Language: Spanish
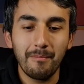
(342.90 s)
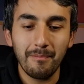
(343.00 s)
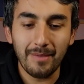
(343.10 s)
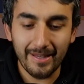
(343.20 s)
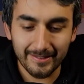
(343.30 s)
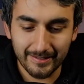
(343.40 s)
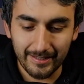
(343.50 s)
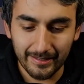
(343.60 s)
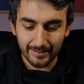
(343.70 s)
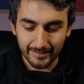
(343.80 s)
más
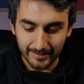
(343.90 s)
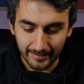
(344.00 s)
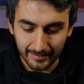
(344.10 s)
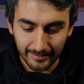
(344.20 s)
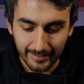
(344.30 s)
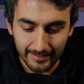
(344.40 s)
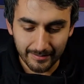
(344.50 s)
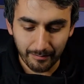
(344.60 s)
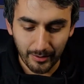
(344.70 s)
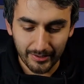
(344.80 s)
de estas
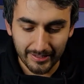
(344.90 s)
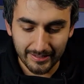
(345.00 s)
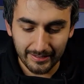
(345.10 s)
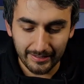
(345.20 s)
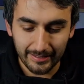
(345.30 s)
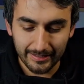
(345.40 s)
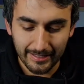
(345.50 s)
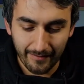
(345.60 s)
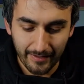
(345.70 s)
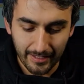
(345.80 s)
cintitas, pero estas cintitas
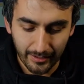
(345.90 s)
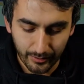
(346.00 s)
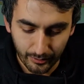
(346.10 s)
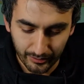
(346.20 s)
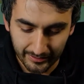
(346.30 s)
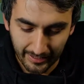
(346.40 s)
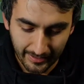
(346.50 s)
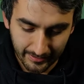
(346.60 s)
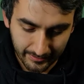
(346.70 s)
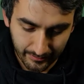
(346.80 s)
ya vienen
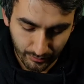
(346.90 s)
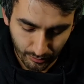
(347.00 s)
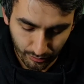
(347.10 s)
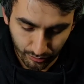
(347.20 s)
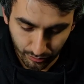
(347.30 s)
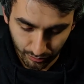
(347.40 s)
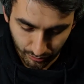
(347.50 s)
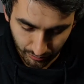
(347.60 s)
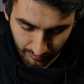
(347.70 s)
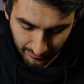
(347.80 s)
cortadas, no
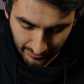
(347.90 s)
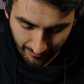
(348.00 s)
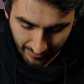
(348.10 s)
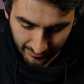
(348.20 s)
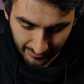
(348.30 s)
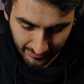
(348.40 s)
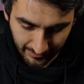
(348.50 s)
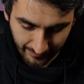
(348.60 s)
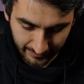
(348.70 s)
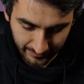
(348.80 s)
son de la marca
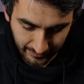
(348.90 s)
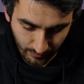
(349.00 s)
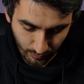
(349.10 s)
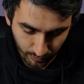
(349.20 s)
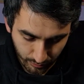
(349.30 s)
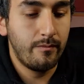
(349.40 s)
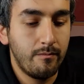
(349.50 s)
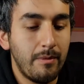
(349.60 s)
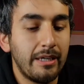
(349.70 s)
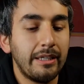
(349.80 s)
Baseus,
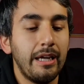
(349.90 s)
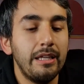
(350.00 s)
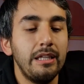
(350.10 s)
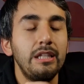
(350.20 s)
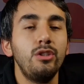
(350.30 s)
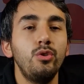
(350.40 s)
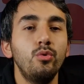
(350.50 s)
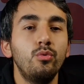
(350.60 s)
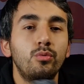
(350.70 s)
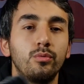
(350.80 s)
marca Inu.